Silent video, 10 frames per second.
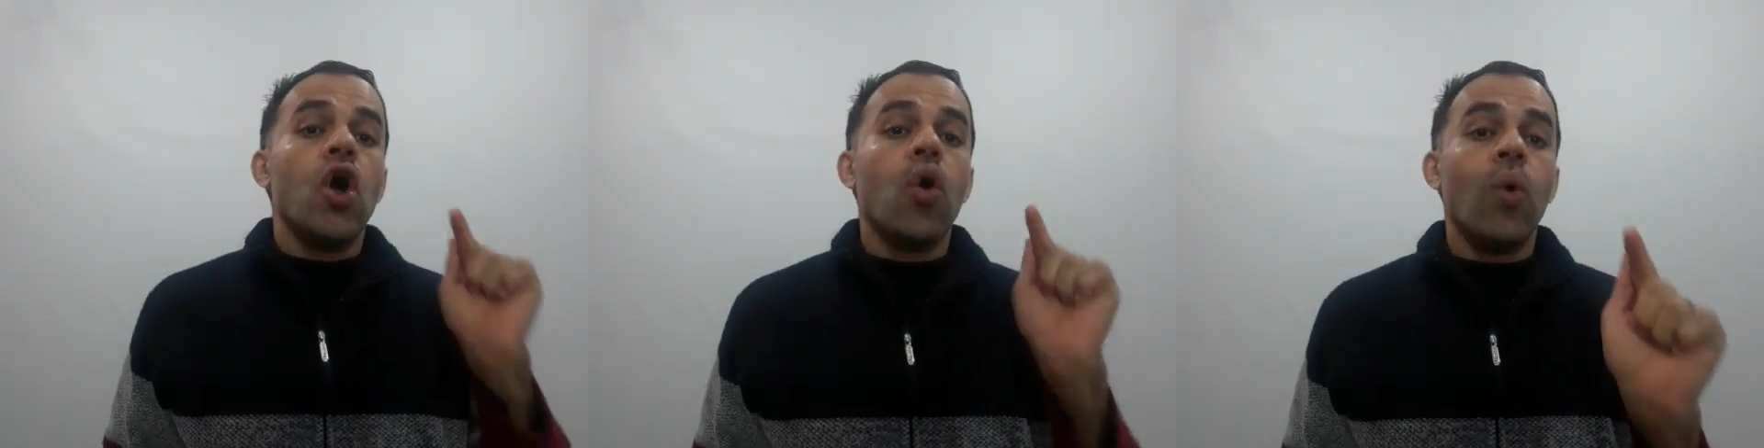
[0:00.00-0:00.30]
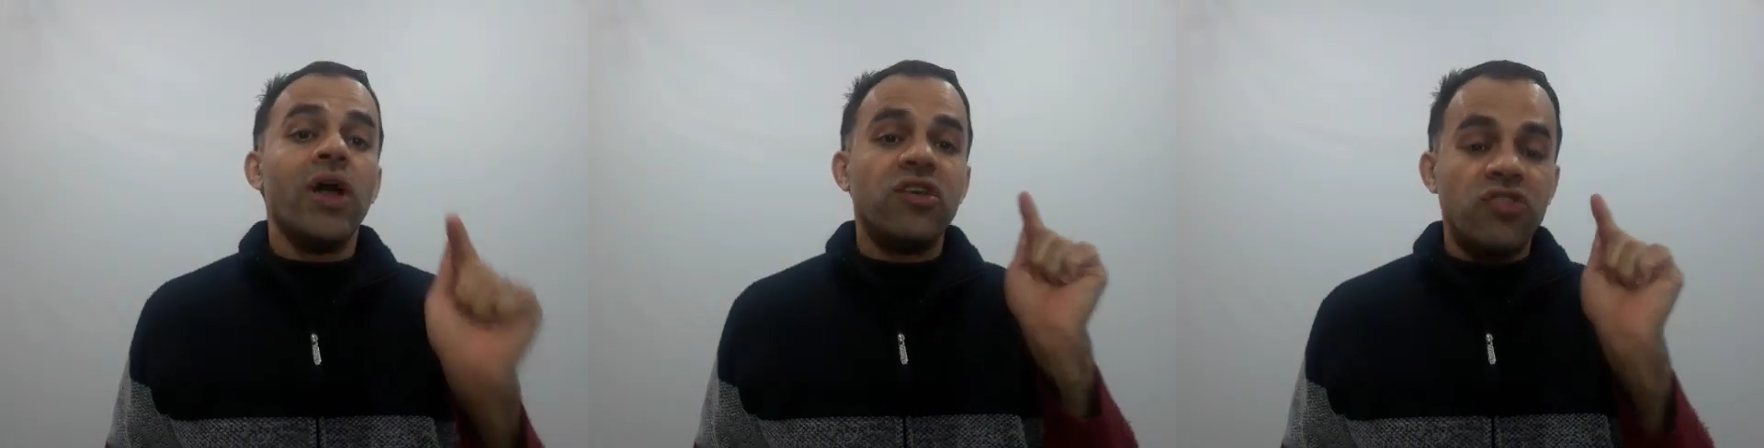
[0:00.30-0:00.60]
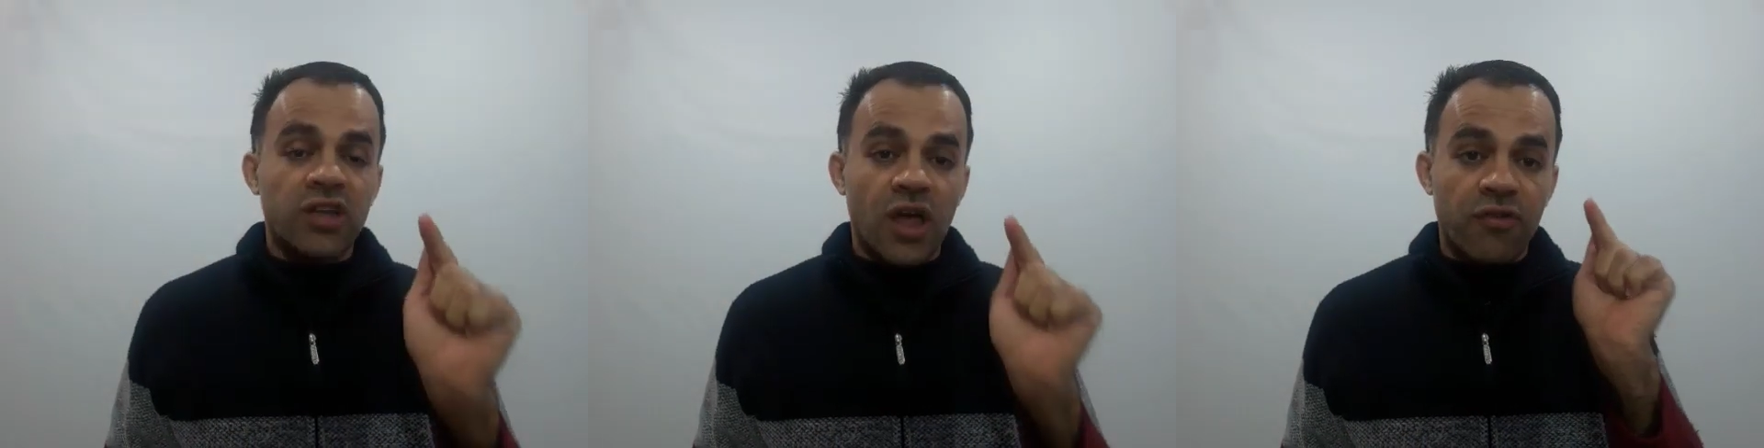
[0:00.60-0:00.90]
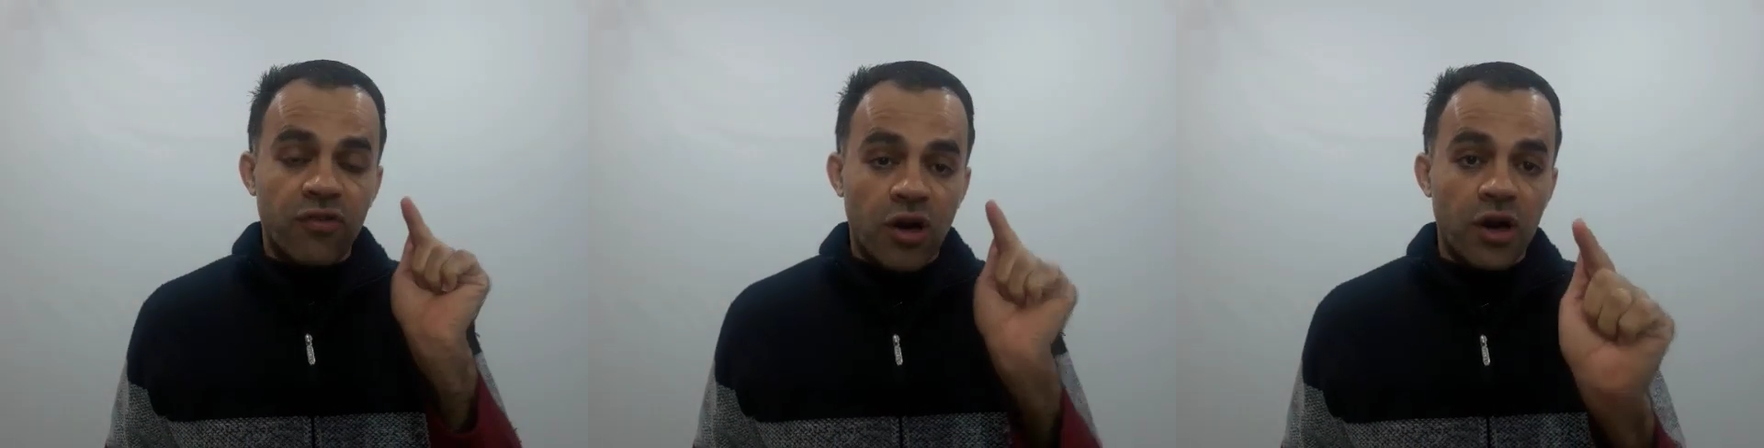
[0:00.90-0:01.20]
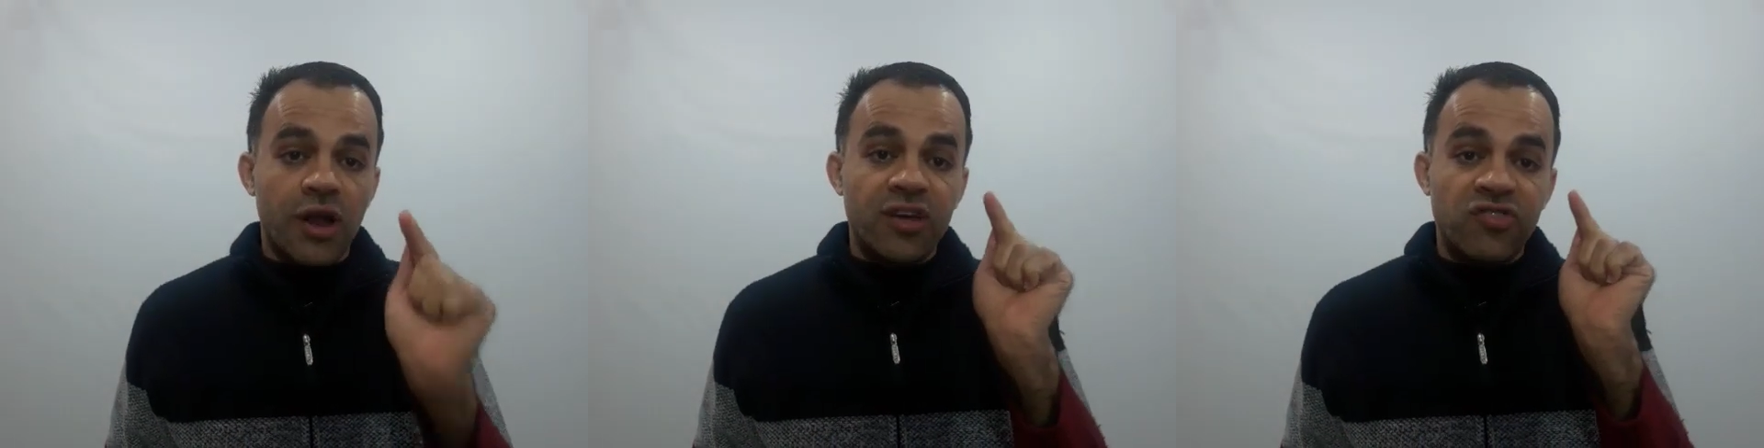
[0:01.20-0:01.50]
هو إيجاد
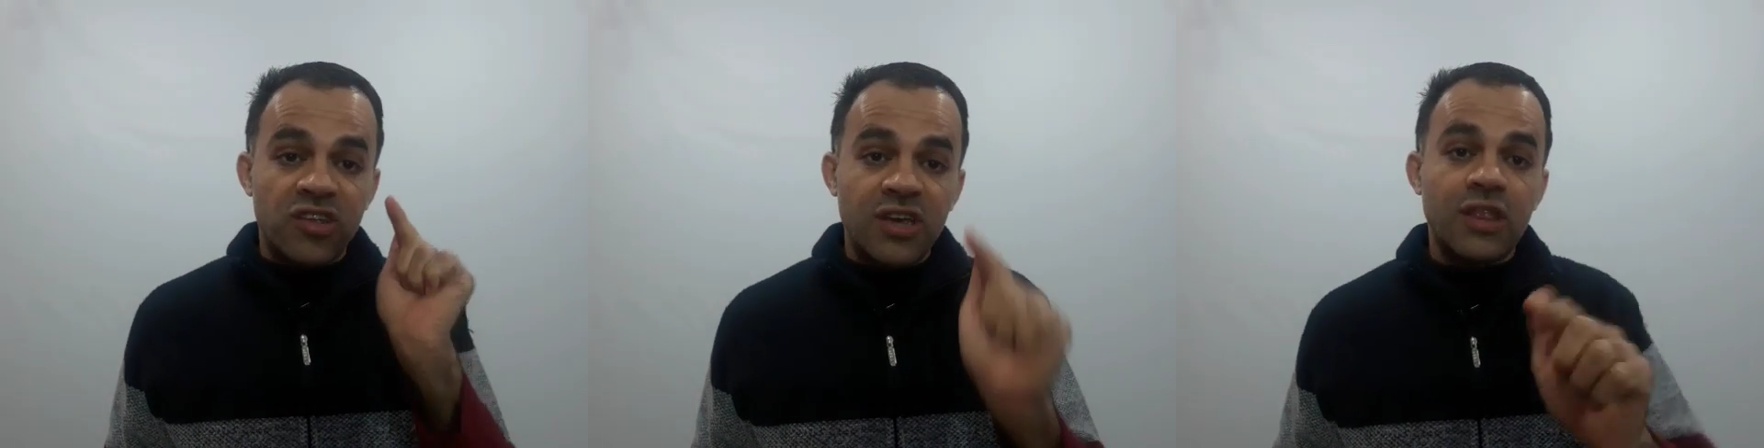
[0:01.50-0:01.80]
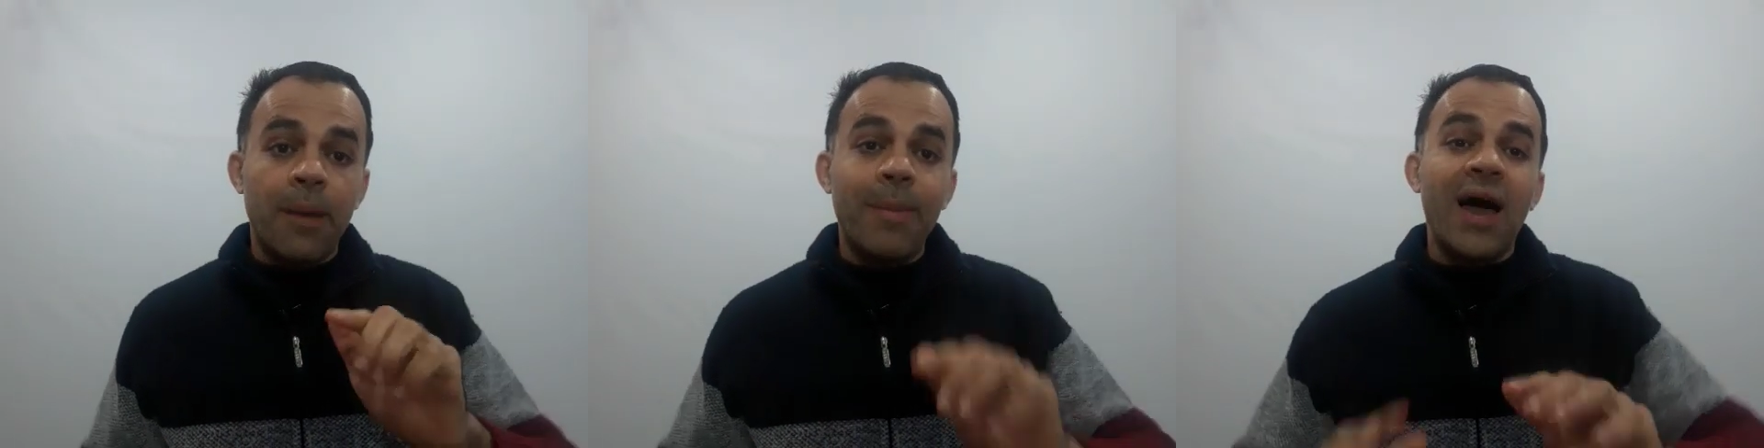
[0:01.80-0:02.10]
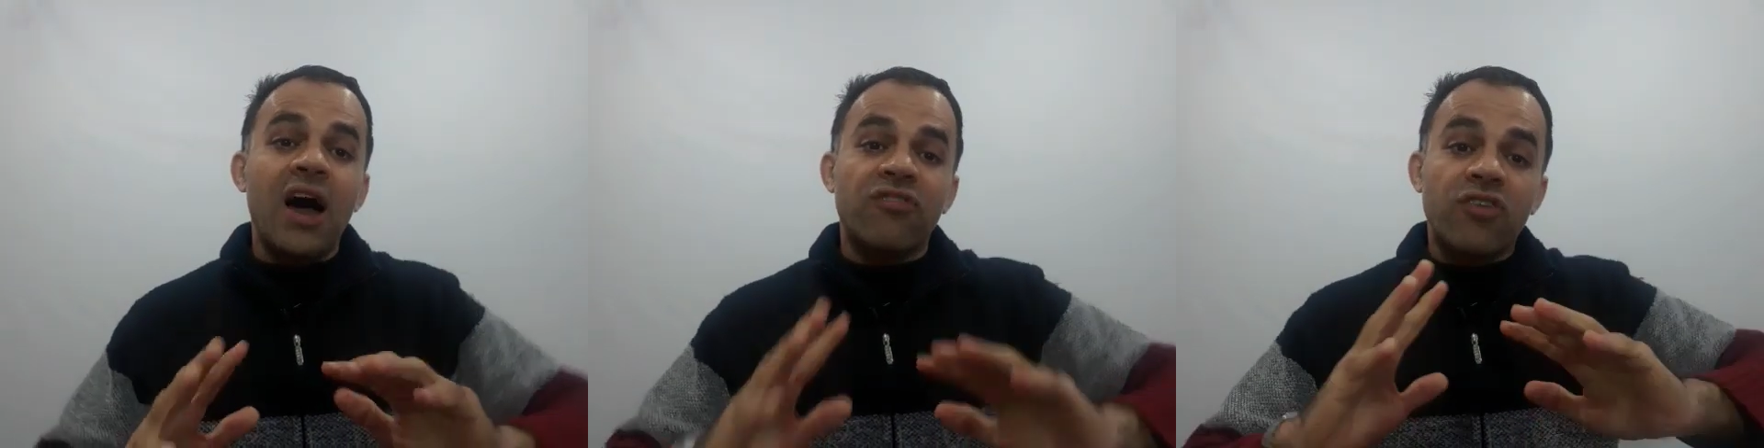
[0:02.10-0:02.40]
أفكار جديدة مع